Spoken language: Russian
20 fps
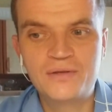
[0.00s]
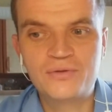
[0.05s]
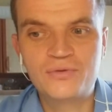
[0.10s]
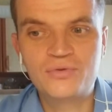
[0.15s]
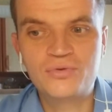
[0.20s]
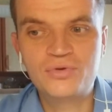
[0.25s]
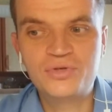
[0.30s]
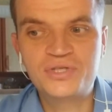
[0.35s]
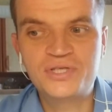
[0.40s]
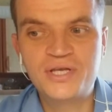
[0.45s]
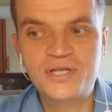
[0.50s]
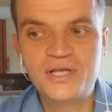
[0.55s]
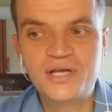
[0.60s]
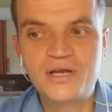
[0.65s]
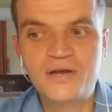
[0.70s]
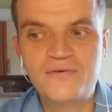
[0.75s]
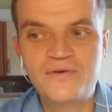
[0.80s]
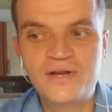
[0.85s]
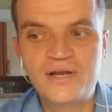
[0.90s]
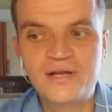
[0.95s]
То есть они
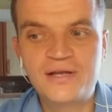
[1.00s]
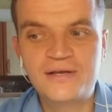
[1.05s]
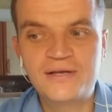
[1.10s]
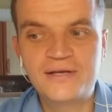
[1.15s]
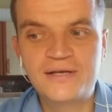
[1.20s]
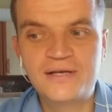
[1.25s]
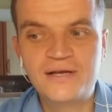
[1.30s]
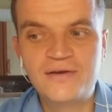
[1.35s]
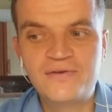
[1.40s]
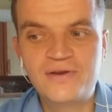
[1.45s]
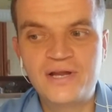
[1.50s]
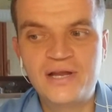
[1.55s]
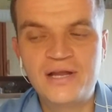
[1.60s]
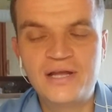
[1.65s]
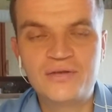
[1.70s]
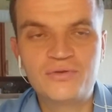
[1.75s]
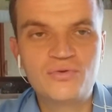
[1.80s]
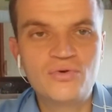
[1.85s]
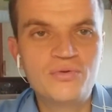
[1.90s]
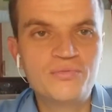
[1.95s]
говоря, говорили
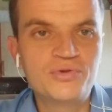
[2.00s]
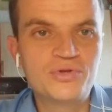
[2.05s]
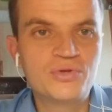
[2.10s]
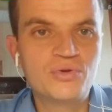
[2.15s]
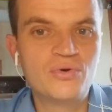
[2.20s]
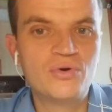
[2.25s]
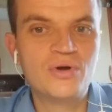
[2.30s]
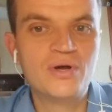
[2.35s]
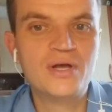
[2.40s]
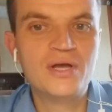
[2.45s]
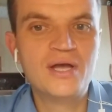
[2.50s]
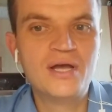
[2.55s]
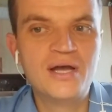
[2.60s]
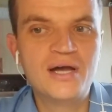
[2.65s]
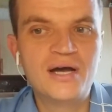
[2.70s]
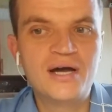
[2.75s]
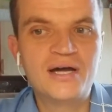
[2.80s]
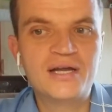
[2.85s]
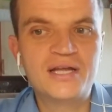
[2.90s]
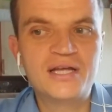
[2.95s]
о том, что
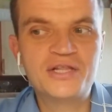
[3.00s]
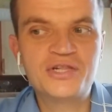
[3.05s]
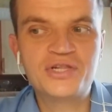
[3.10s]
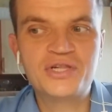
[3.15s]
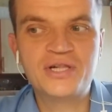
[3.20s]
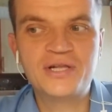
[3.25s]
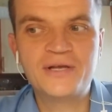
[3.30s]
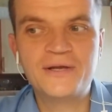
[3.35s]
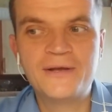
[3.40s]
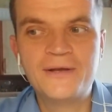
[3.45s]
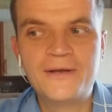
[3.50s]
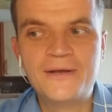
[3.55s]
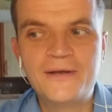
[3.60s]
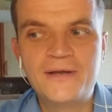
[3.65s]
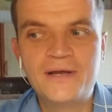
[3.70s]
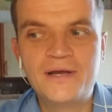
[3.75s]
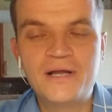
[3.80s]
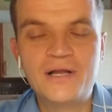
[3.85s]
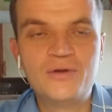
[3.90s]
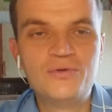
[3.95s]
раньше
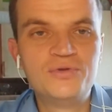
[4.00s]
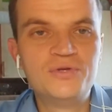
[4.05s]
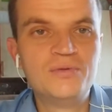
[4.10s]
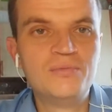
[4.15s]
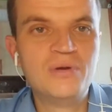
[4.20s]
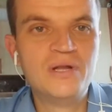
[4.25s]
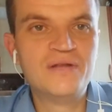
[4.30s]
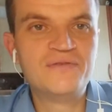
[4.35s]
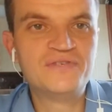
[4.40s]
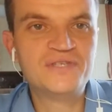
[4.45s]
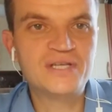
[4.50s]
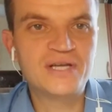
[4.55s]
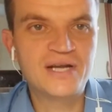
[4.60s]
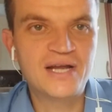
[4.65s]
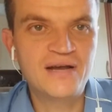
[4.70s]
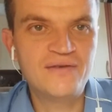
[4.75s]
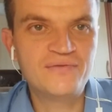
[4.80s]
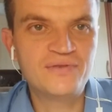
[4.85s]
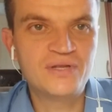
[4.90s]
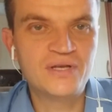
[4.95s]
люди были все
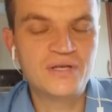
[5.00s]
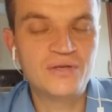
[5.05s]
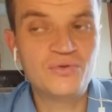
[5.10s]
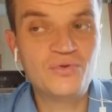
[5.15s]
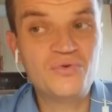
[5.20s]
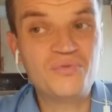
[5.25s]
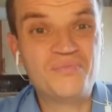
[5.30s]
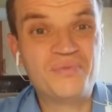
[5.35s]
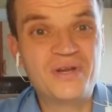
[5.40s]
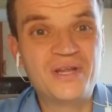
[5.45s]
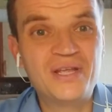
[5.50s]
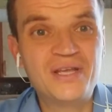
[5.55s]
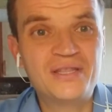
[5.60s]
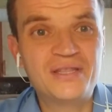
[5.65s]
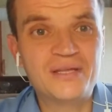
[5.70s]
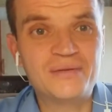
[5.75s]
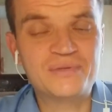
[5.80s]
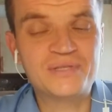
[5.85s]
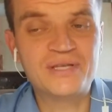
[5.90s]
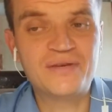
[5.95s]
равны, но при
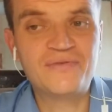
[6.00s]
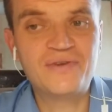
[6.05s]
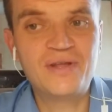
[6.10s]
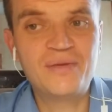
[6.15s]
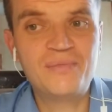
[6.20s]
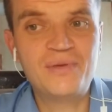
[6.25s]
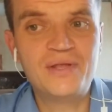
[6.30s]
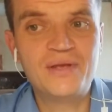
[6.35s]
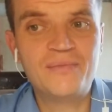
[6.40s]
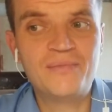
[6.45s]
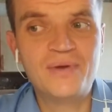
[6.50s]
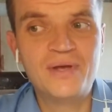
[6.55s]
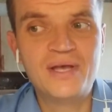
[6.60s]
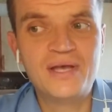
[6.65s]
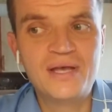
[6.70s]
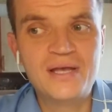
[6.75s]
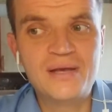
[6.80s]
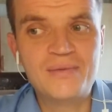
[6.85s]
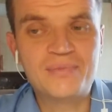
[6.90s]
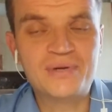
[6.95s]
этом со временем
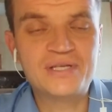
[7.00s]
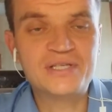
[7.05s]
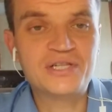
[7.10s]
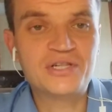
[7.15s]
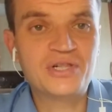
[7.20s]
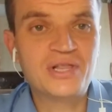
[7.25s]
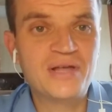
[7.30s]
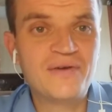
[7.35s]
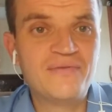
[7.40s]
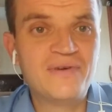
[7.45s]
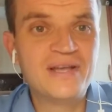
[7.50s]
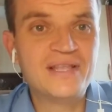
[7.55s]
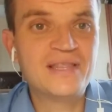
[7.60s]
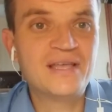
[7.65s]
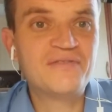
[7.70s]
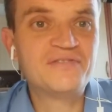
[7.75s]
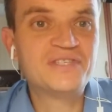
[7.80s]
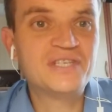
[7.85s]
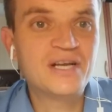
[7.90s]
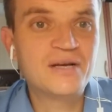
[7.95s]
произошла
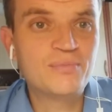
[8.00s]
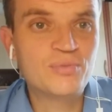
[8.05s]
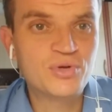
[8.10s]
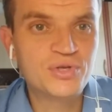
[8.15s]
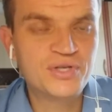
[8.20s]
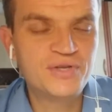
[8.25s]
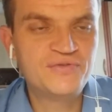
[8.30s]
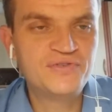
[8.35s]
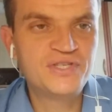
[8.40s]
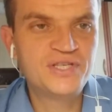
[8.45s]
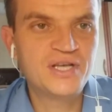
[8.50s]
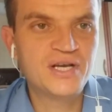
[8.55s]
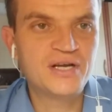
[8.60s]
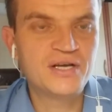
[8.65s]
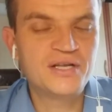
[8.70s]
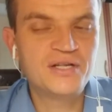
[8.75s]
война всех против всех.